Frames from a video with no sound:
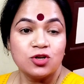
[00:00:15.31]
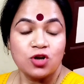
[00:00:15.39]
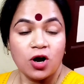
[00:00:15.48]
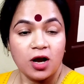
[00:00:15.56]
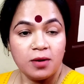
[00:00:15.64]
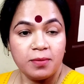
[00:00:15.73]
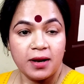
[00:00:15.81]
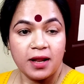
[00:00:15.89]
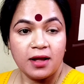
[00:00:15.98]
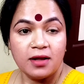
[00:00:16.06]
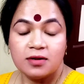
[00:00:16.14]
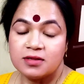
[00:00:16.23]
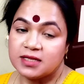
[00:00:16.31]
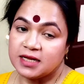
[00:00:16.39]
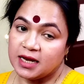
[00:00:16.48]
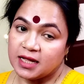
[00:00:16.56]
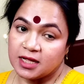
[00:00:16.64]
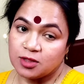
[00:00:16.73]
সকালবেলা
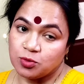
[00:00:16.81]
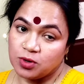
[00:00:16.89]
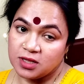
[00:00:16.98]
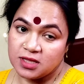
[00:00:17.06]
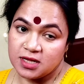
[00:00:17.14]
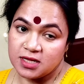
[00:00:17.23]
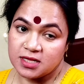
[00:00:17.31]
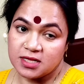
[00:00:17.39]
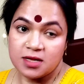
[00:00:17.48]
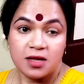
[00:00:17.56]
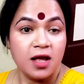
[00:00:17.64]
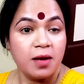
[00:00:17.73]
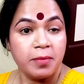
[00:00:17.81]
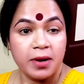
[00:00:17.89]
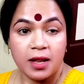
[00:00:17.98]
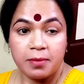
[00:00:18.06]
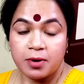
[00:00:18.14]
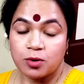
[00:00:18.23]
ছেলেকে তুলে দিয়েছি
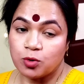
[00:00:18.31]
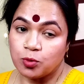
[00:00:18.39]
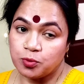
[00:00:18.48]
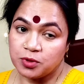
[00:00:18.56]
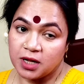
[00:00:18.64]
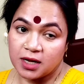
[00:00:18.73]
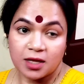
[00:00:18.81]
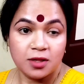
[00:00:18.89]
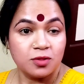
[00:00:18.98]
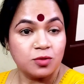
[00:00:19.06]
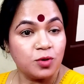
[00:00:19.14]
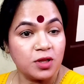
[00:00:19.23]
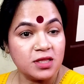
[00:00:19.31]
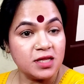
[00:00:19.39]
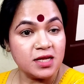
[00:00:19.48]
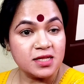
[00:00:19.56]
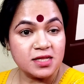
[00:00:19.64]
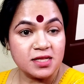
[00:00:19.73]
মানে আমার কবুদাকে তুলে
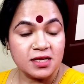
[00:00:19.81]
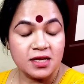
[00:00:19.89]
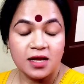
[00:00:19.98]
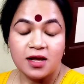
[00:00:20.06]
দিয়েছি